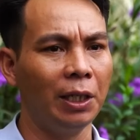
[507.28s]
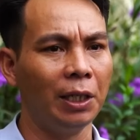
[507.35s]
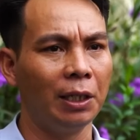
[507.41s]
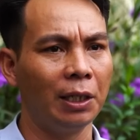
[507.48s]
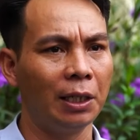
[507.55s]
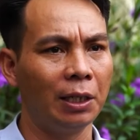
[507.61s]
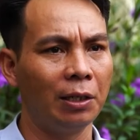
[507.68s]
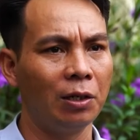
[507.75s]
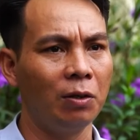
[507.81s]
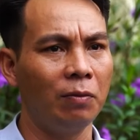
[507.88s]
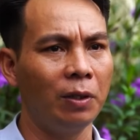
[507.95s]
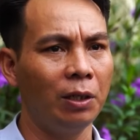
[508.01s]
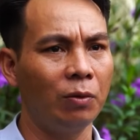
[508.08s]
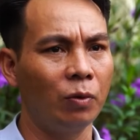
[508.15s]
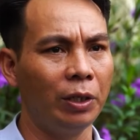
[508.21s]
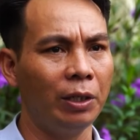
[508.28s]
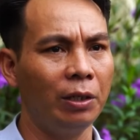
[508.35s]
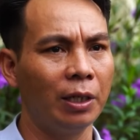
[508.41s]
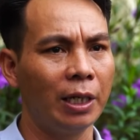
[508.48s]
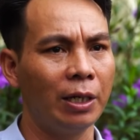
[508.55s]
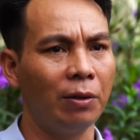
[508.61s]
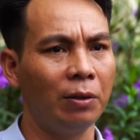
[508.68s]
hiện ờ, đối với quỹ
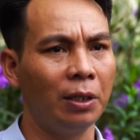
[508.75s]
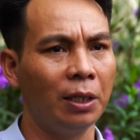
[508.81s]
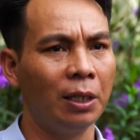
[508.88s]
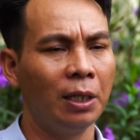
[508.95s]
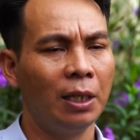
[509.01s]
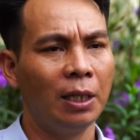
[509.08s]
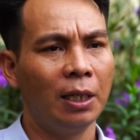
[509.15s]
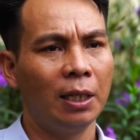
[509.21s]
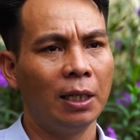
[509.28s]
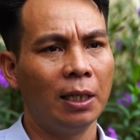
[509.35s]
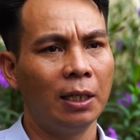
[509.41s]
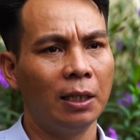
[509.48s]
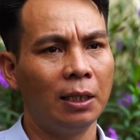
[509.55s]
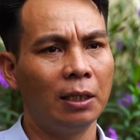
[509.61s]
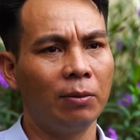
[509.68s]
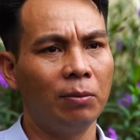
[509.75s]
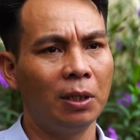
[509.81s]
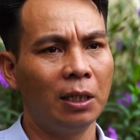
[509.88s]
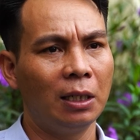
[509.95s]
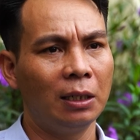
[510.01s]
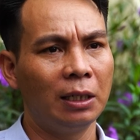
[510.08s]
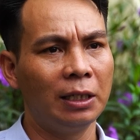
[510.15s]
người nghèo thì trong
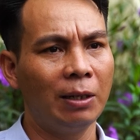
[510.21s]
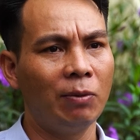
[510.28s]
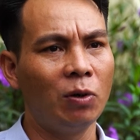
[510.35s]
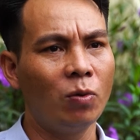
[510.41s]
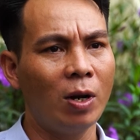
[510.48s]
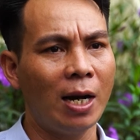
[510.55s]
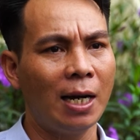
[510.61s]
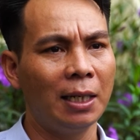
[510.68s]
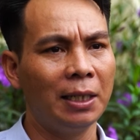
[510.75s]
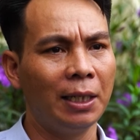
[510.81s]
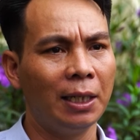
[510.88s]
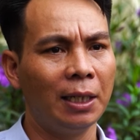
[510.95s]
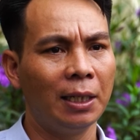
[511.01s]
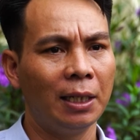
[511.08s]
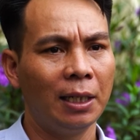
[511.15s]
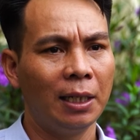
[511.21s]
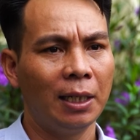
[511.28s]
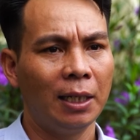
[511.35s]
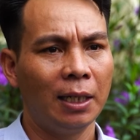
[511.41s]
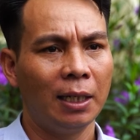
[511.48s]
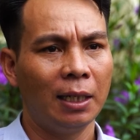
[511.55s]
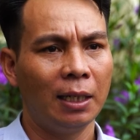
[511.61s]
ờ, thời gian vừa qua thì
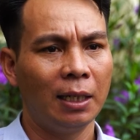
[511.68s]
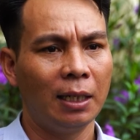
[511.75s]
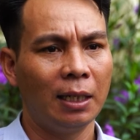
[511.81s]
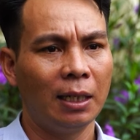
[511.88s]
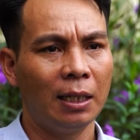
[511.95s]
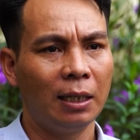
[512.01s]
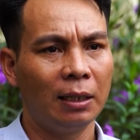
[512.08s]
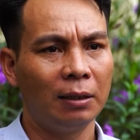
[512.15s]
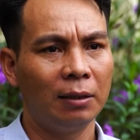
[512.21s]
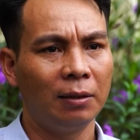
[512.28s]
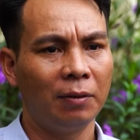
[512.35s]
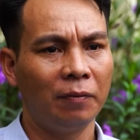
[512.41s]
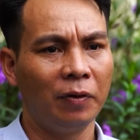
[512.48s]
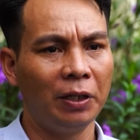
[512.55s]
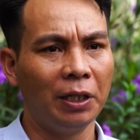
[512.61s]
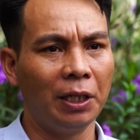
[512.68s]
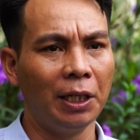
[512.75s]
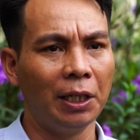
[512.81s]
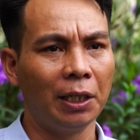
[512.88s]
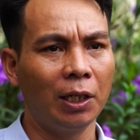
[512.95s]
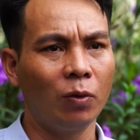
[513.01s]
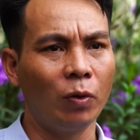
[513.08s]
à, về thực
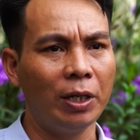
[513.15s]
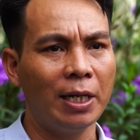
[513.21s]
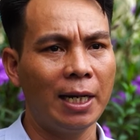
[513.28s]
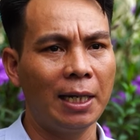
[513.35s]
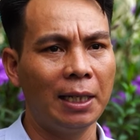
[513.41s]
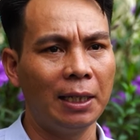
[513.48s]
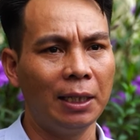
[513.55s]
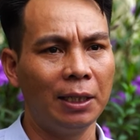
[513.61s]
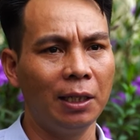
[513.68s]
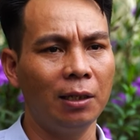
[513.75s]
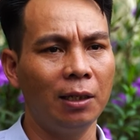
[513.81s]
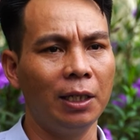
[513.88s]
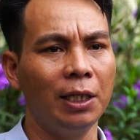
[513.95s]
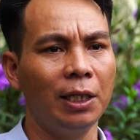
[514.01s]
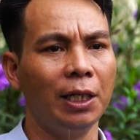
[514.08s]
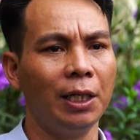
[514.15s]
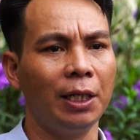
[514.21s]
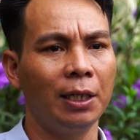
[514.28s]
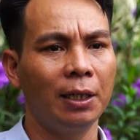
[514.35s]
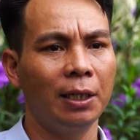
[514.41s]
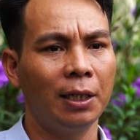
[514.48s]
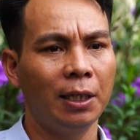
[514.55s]
hiện cái quỹ này thì rất là ý
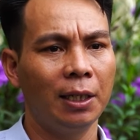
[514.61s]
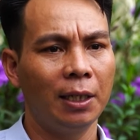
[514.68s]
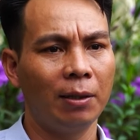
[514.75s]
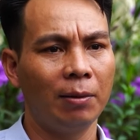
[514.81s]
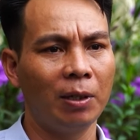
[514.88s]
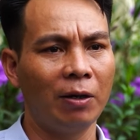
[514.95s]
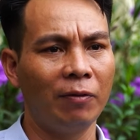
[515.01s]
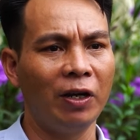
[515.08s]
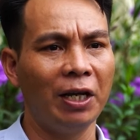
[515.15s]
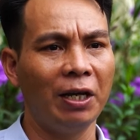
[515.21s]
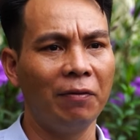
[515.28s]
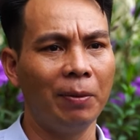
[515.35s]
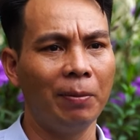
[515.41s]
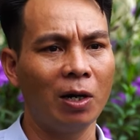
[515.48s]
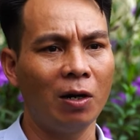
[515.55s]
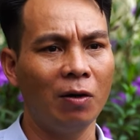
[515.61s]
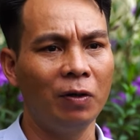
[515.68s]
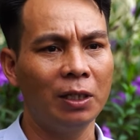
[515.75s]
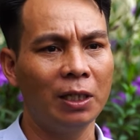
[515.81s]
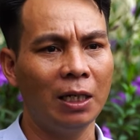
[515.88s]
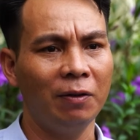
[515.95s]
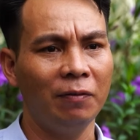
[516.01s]
nghĩa đã về với bà con
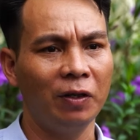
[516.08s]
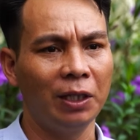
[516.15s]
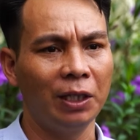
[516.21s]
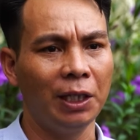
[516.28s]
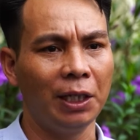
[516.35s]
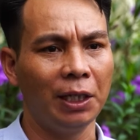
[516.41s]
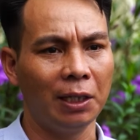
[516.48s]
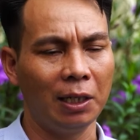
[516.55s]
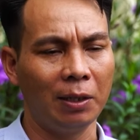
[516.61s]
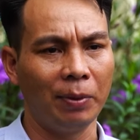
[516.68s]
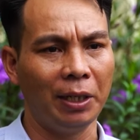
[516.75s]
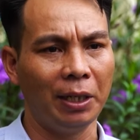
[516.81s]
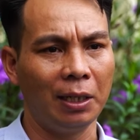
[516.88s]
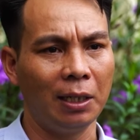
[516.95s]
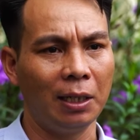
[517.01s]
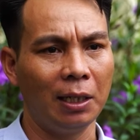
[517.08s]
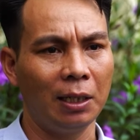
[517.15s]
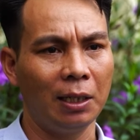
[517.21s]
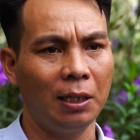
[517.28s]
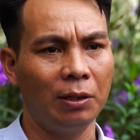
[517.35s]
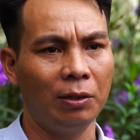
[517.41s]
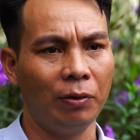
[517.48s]
Phước Chánh và thực hiện đặc biệt là
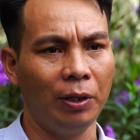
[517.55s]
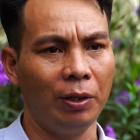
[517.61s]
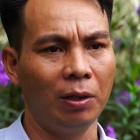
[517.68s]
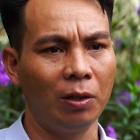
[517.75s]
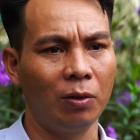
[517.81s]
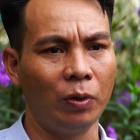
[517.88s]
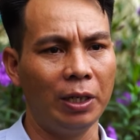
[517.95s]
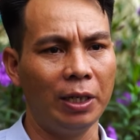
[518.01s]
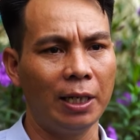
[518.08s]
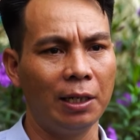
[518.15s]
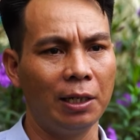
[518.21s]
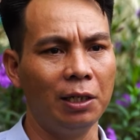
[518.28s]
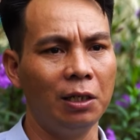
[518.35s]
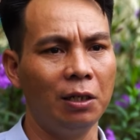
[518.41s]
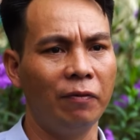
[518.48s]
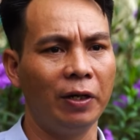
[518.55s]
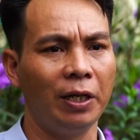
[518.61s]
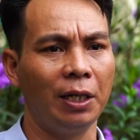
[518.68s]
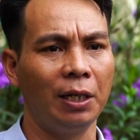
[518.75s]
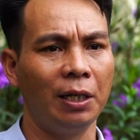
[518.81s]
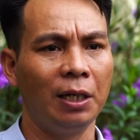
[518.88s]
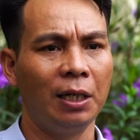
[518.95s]
cái chủ yếu là quỹ này đưa
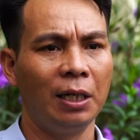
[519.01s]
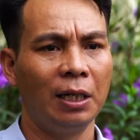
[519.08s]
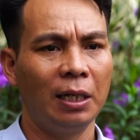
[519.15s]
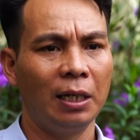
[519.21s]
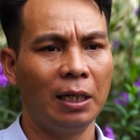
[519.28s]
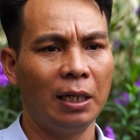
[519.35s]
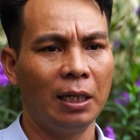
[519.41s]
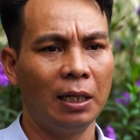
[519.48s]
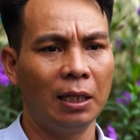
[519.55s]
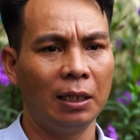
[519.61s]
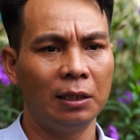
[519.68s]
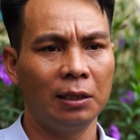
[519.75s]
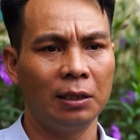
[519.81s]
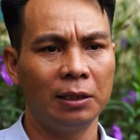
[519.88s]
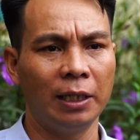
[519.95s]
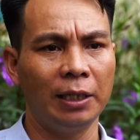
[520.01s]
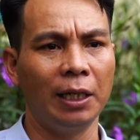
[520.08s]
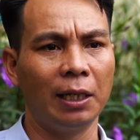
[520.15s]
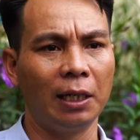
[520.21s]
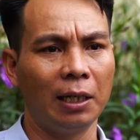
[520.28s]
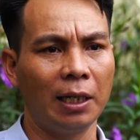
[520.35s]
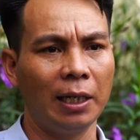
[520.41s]
về à, xây
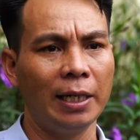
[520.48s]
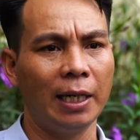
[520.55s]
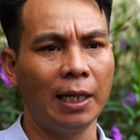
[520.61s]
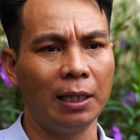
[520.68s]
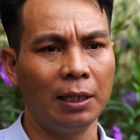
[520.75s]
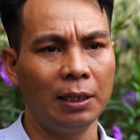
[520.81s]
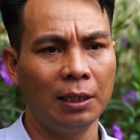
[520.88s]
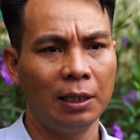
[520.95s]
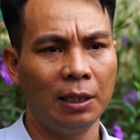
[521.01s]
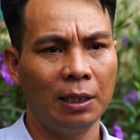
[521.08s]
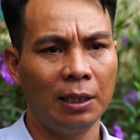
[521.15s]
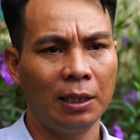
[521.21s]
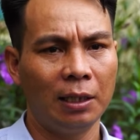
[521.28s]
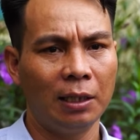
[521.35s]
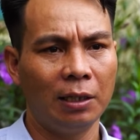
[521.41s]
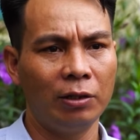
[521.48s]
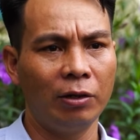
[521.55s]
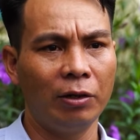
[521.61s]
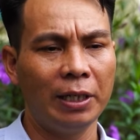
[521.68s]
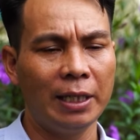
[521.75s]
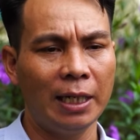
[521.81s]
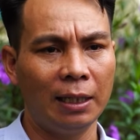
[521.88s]
dựng cái nhà ở à, cho
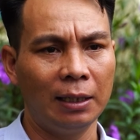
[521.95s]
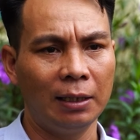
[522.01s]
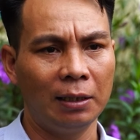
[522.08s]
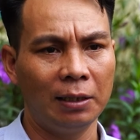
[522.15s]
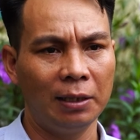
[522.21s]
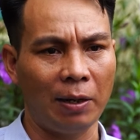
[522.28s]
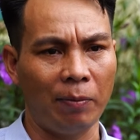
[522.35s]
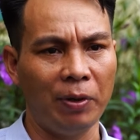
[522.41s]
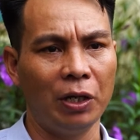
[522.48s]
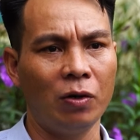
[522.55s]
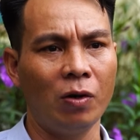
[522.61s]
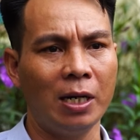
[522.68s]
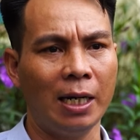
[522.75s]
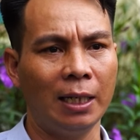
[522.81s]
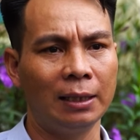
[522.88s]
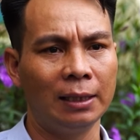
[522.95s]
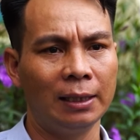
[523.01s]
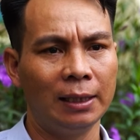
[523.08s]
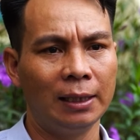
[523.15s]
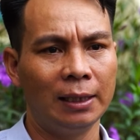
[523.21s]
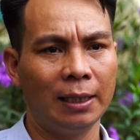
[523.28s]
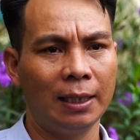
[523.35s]
người dân đặc biệt khó khăn
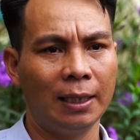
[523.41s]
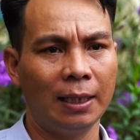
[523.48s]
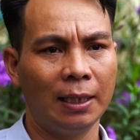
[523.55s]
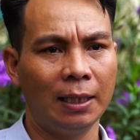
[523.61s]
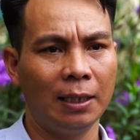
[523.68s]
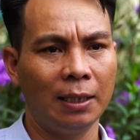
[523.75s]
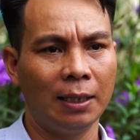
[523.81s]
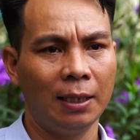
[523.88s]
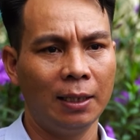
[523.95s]
à,